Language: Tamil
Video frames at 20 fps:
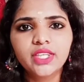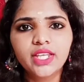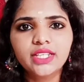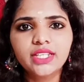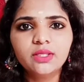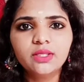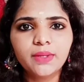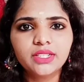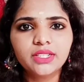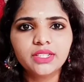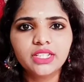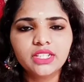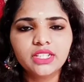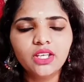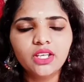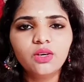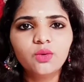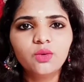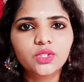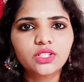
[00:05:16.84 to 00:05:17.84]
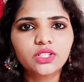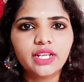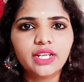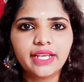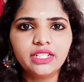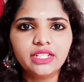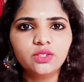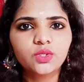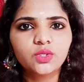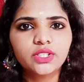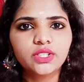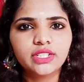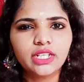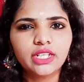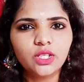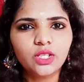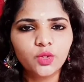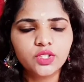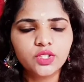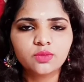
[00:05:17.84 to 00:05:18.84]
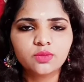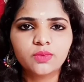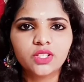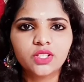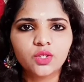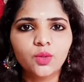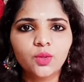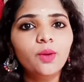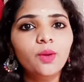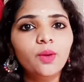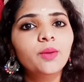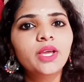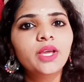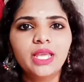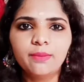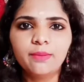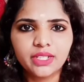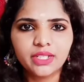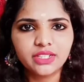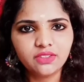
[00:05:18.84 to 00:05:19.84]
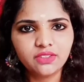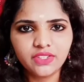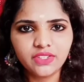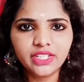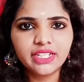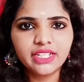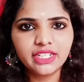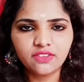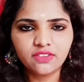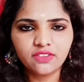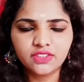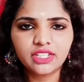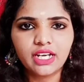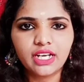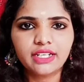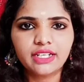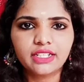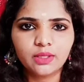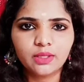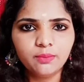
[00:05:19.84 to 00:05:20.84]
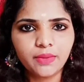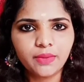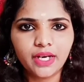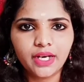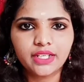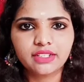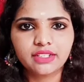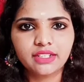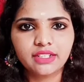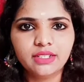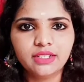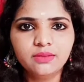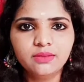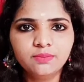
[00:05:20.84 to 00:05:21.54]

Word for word: இது பார்த்தீங்கன்னா ஒரு லைட் ஒரு எல்லோயிஷ் மாதிரி இருக்கும் இப்போ அந்த வினிகர் எடுத்து வந்து காட்டுறேன் பாருங்கள்